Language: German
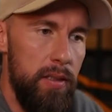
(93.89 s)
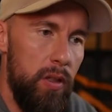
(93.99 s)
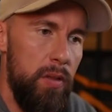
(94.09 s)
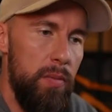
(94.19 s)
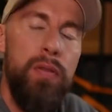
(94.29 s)
Ich
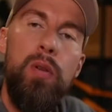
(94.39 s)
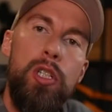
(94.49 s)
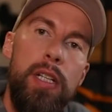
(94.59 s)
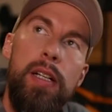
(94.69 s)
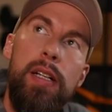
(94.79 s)
könnte mir
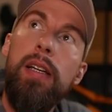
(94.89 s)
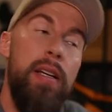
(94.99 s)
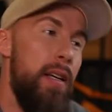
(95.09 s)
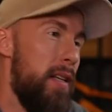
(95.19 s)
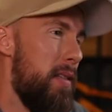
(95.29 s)
vorstellen,
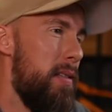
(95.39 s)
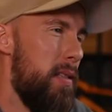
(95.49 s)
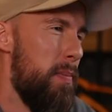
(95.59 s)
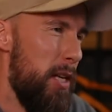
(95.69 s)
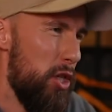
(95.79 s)
dass
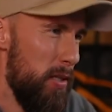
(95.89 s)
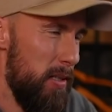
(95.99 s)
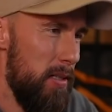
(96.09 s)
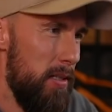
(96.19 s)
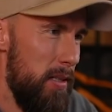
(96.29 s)
das Menschen
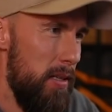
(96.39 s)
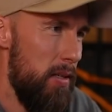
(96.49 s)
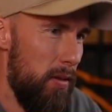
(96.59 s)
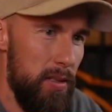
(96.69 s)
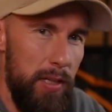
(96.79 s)
sind, die
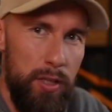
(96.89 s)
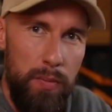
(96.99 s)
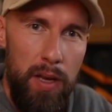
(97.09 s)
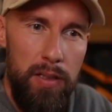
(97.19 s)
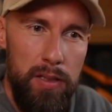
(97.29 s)
Conservation
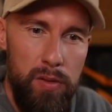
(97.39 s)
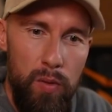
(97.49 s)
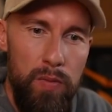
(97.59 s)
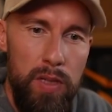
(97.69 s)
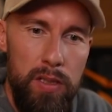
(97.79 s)
machen, also
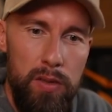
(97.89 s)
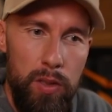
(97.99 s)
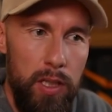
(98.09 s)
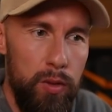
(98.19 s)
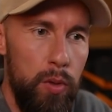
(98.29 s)
Umwelt-
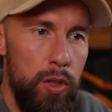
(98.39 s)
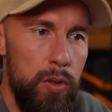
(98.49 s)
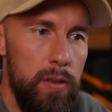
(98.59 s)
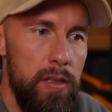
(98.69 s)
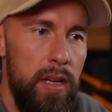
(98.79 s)
oder
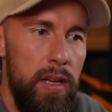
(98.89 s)
Naturschutz.